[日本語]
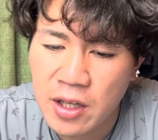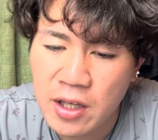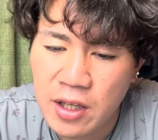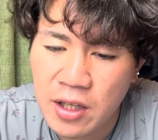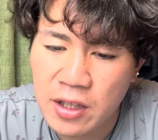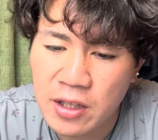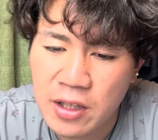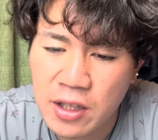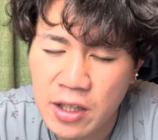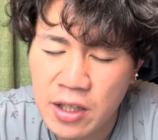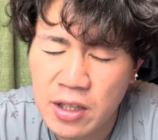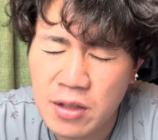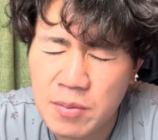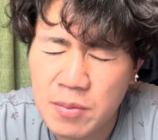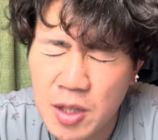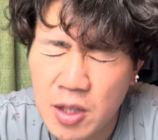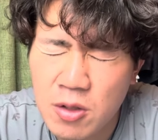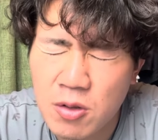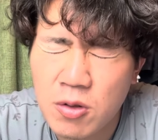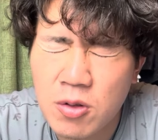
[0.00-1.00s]
えだから英
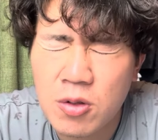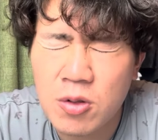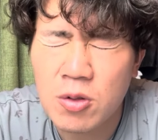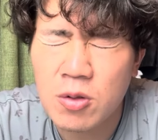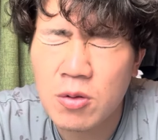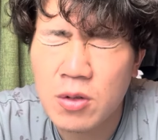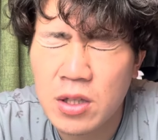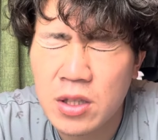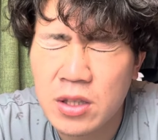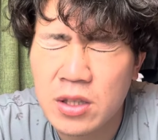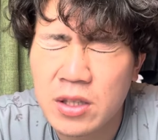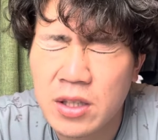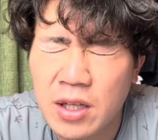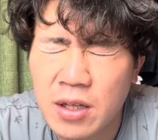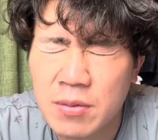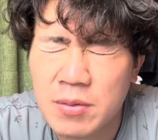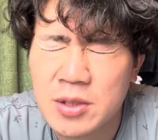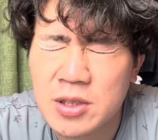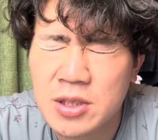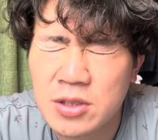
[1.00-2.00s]
明高校は
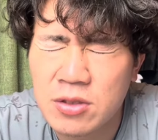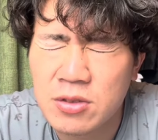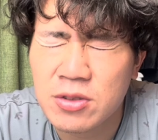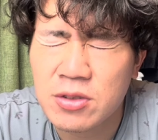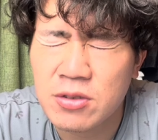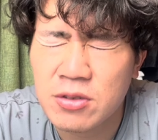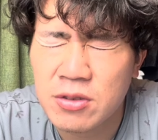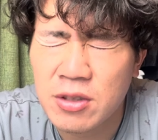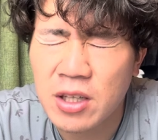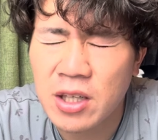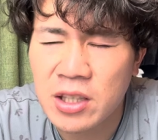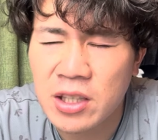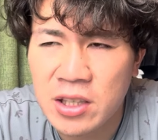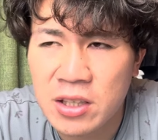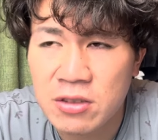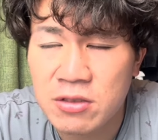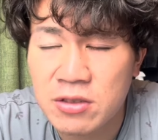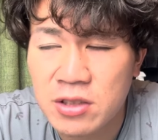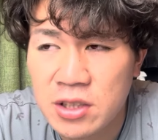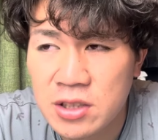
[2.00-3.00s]
高松商業には勝て
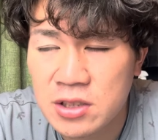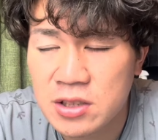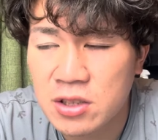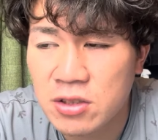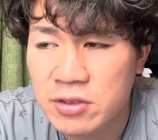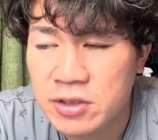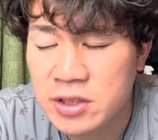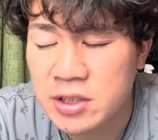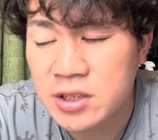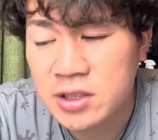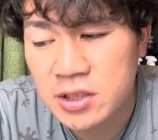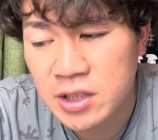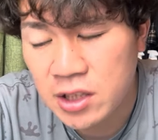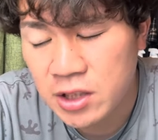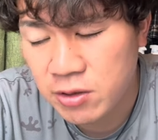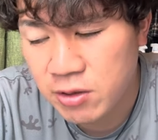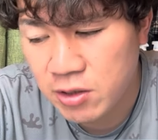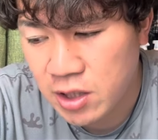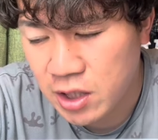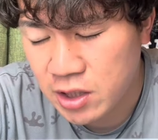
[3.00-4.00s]
るんですけど、人生
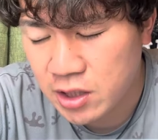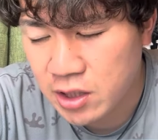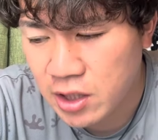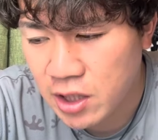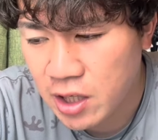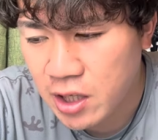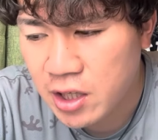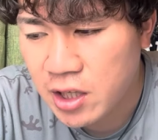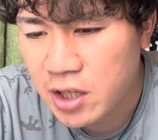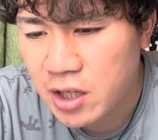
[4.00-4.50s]
には勝てない。